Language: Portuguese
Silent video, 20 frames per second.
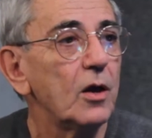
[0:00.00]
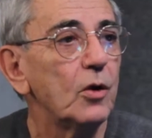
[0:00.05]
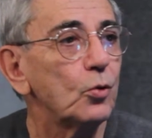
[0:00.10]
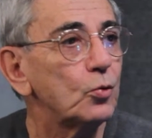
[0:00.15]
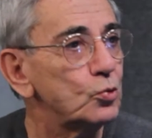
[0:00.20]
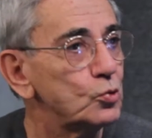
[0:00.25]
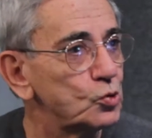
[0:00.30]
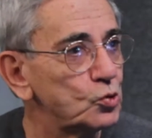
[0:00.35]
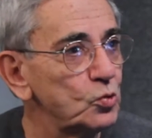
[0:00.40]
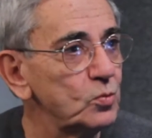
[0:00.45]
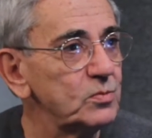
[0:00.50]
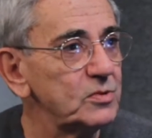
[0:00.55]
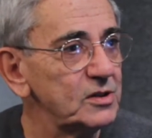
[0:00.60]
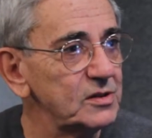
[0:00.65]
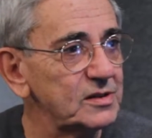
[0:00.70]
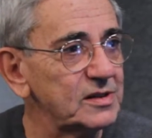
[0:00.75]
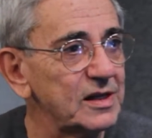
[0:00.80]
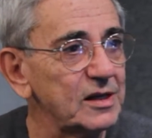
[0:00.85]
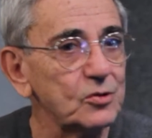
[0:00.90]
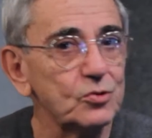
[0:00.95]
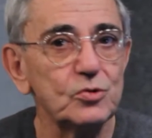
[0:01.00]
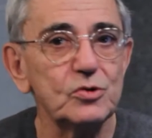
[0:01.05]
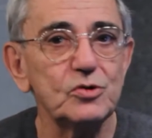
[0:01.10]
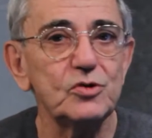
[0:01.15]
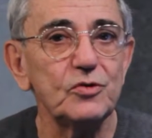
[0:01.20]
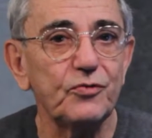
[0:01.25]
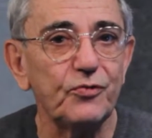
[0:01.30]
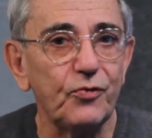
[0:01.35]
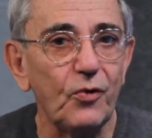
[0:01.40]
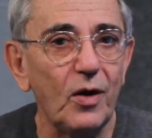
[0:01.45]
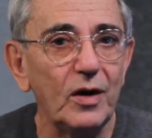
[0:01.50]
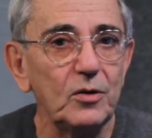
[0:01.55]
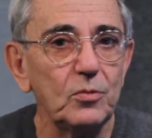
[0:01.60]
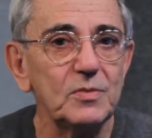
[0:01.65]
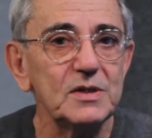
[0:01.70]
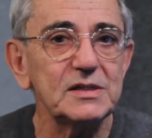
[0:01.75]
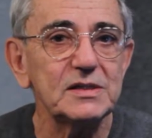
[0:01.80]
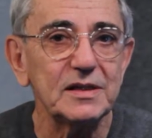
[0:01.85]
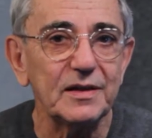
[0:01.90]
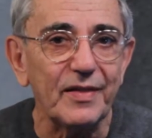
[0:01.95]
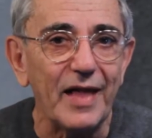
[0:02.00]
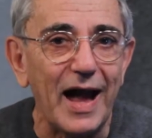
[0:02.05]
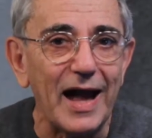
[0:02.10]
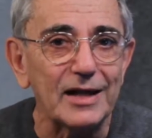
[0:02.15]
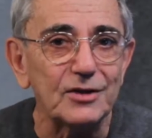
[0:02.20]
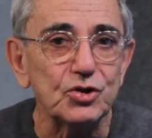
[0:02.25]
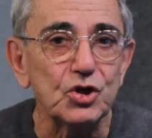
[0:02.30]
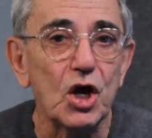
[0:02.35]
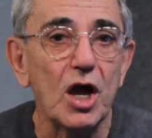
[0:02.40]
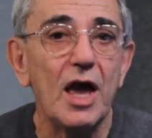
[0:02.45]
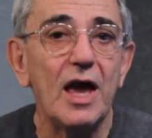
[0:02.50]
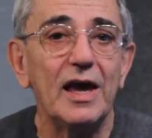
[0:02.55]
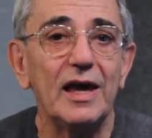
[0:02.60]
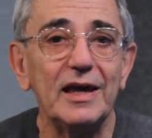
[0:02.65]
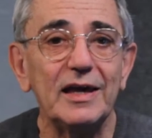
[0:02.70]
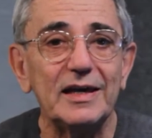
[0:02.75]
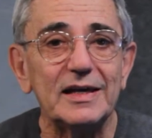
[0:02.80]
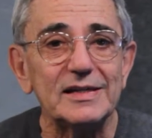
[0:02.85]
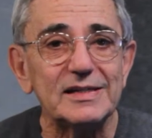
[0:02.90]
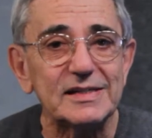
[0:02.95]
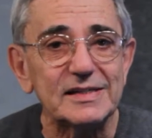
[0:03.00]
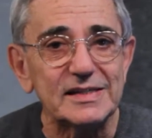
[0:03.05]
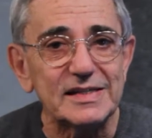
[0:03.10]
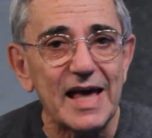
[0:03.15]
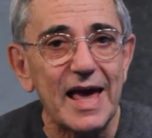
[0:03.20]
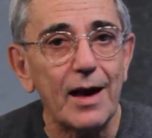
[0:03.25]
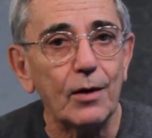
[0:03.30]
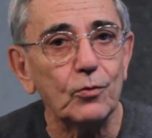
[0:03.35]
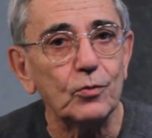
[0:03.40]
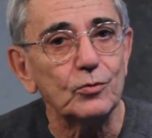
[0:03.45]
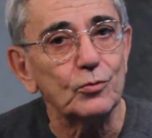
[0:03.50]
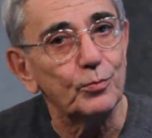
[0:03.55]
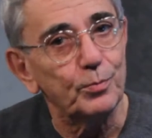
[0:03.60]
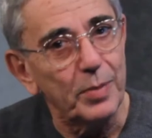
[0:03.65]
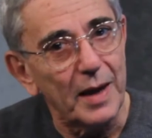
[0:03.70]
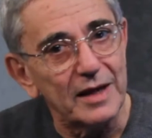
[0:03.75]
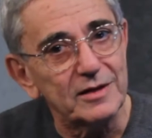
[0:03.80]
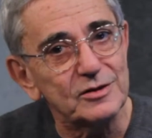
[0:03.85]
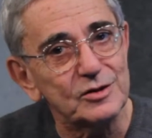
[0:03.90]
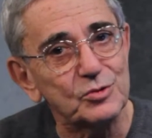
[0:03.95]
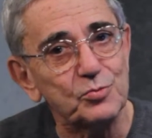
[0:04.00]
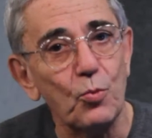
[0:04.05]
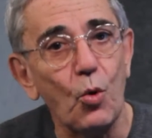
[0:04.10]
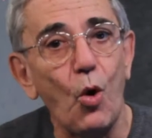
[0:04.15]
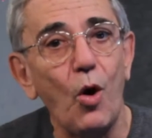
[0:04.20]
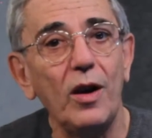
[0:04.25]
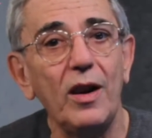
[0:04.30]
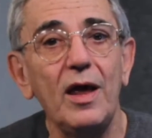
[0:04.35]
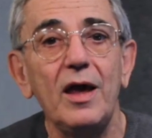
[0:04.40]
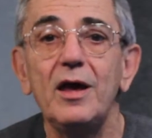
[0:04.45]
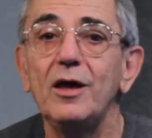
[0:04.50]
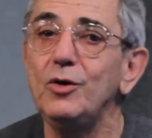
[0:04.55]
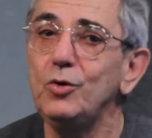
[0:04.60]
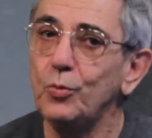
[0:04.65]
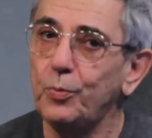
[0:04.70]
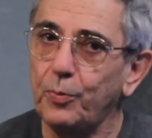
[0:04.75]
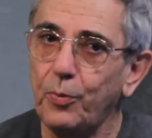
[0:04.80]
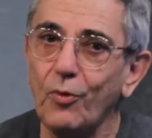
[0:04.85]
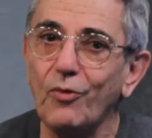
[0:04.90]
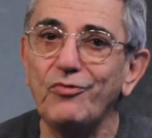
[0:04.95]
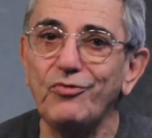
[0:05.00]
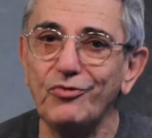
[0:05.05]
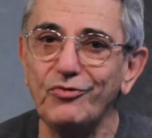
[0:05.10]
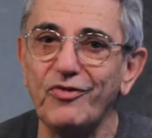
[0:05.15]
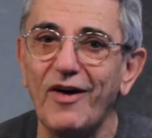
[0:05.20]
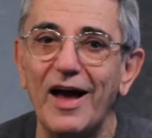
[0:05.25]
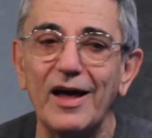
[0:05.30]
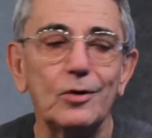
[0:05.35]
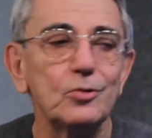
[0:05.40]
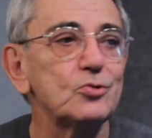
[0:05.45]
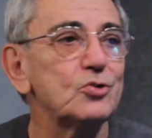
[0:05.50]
Eu costumo dizer, em Juiz de Fora é uma cidade em que cego não pede esmola e o povo vai ao